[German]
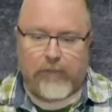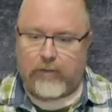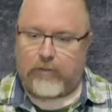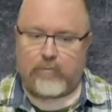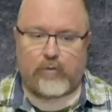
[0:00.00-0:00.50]

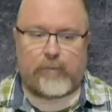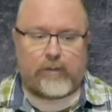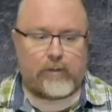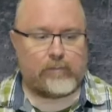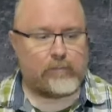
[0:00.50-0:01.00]
an einem
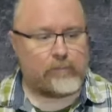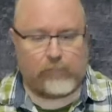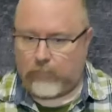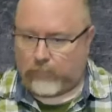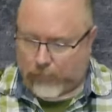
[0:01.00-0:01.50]
Speer,
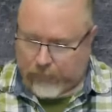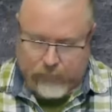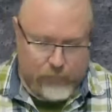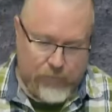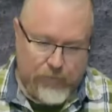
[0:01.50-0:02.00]

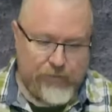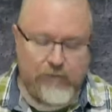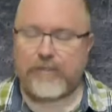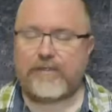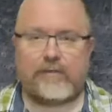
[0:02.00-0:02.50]
an eurem
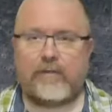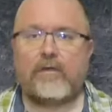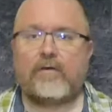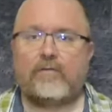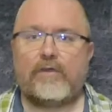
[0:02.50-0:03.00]
Lieblingsbesen,
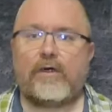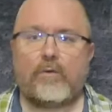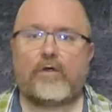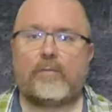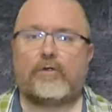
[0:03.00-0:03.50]
wie
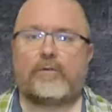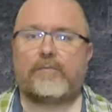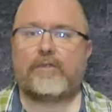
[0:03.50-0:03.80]
auch immer.